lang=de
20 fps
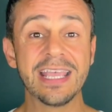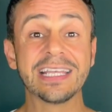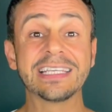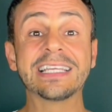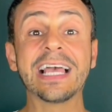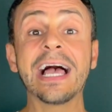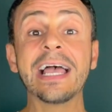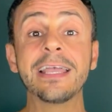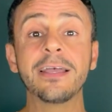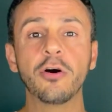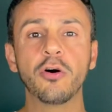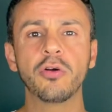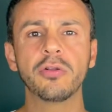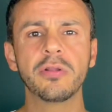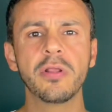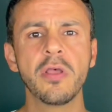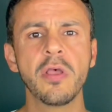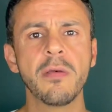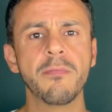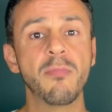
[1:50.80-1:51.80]

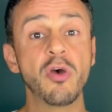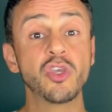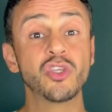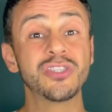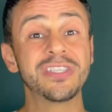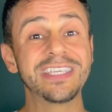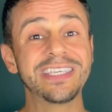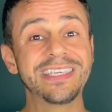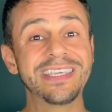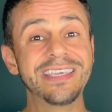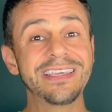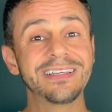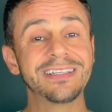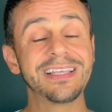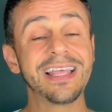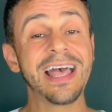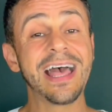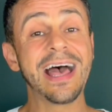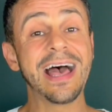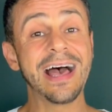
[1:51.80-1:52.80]
Chiron möchte hier
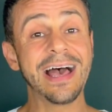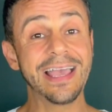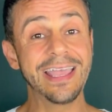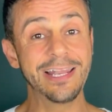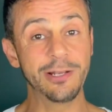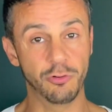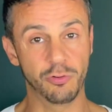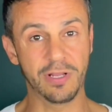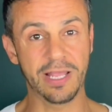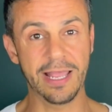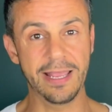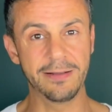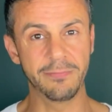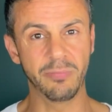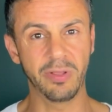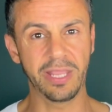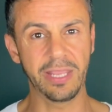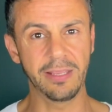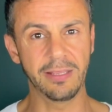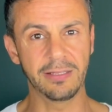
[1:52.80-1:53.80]
Heilung
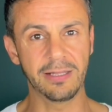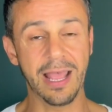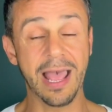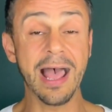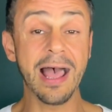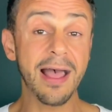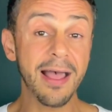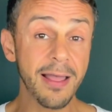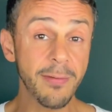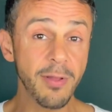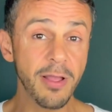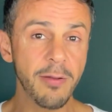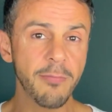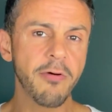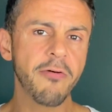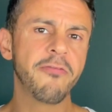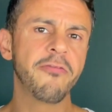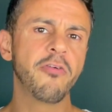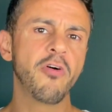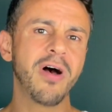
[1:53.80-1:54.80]
reinbringen. Aber
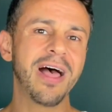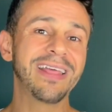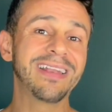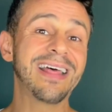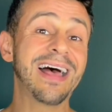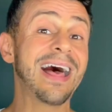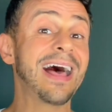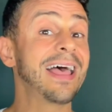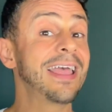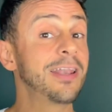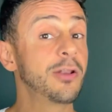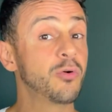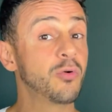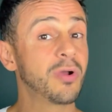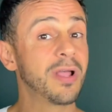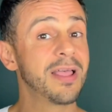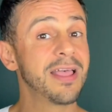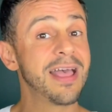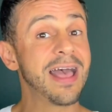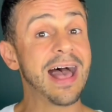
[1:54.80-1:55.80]
bevor eine
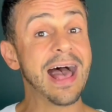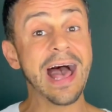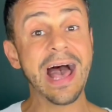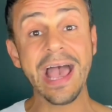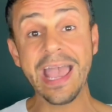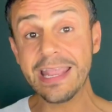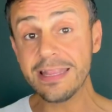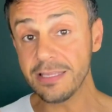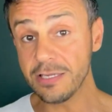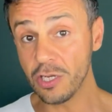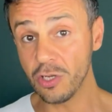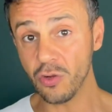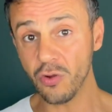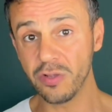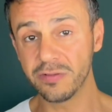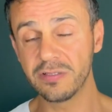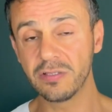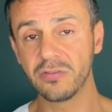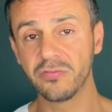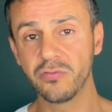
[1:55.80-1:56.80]
Heilung
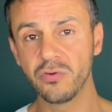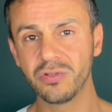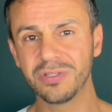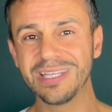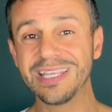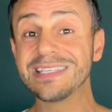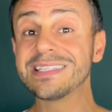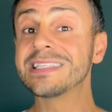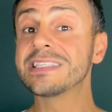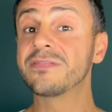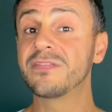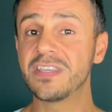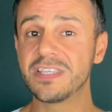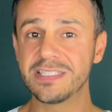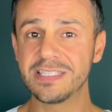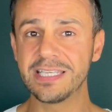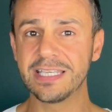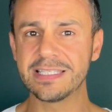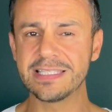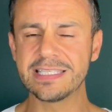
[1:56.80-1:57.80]
eingeläutet wird, ist es
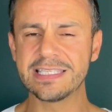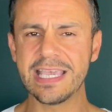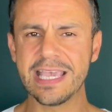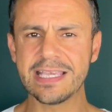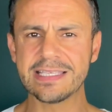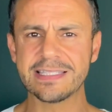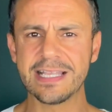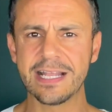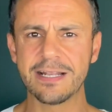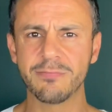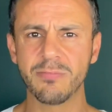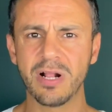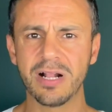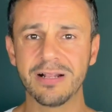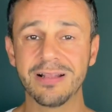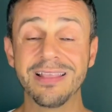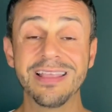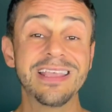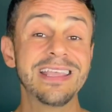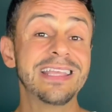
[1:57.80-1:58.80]
wichtig, sich erst einmal
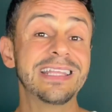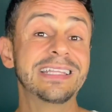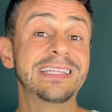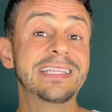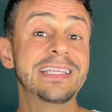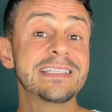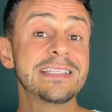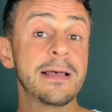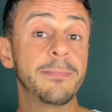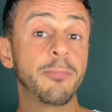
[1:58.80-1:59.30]
dieser